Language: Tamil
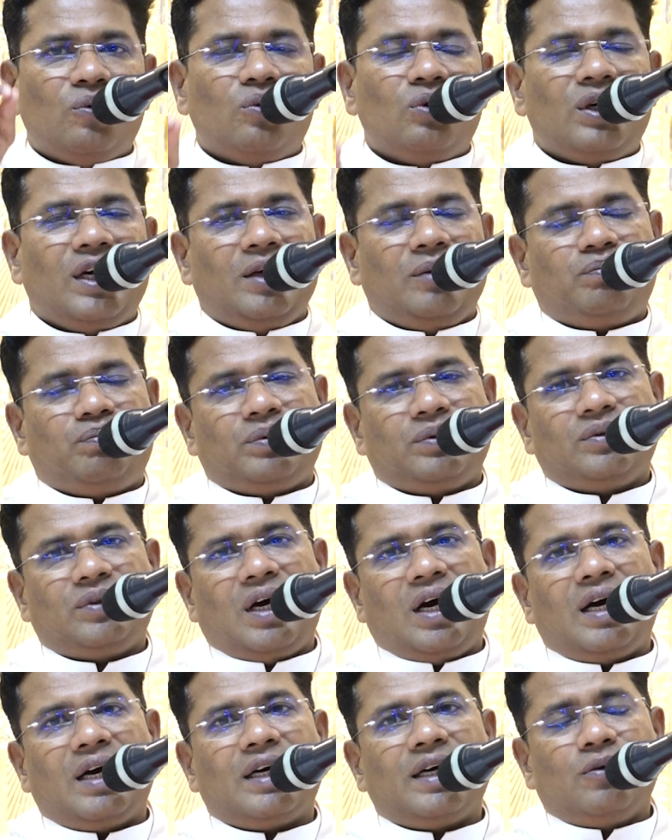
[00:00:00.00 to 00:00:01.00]
உழைப்பு
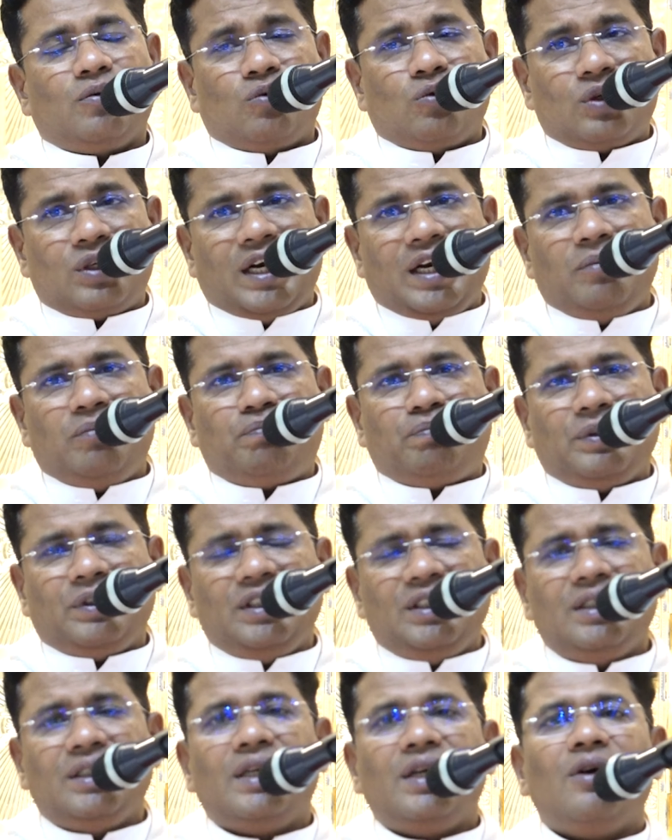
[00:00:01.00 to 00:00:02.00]
ஆக உழைப்பு
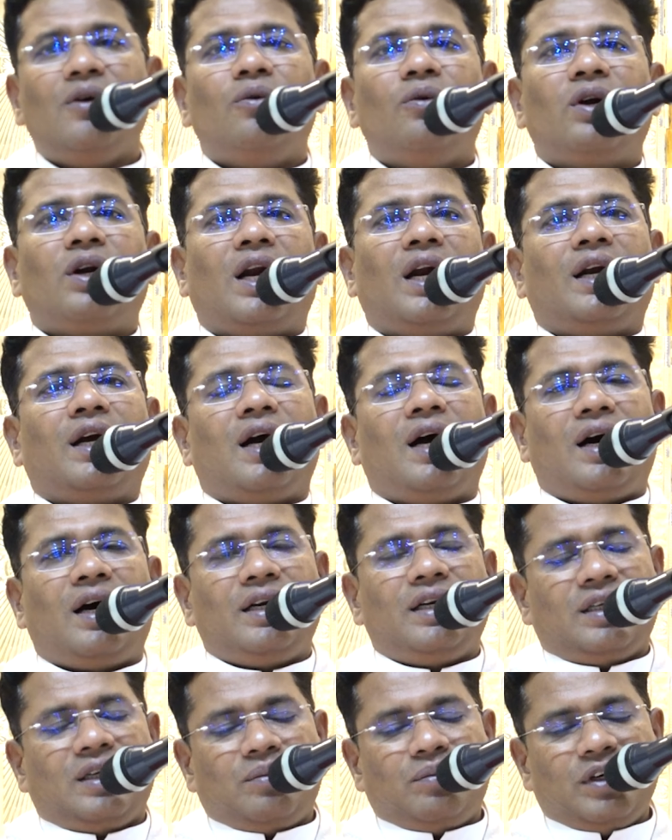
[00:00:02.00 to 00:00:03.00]
ஒரு
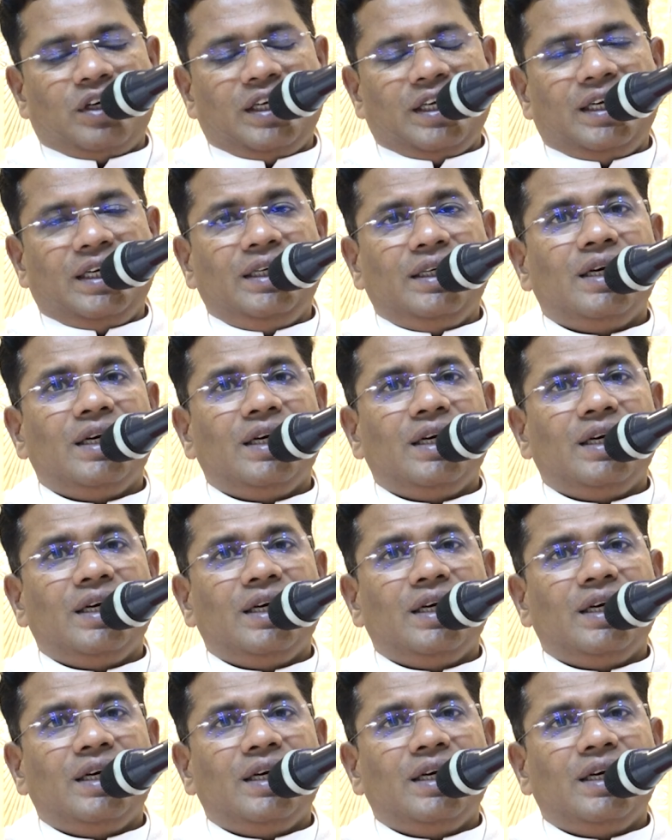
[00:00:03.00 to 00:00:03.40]
அழகான நம்முடைய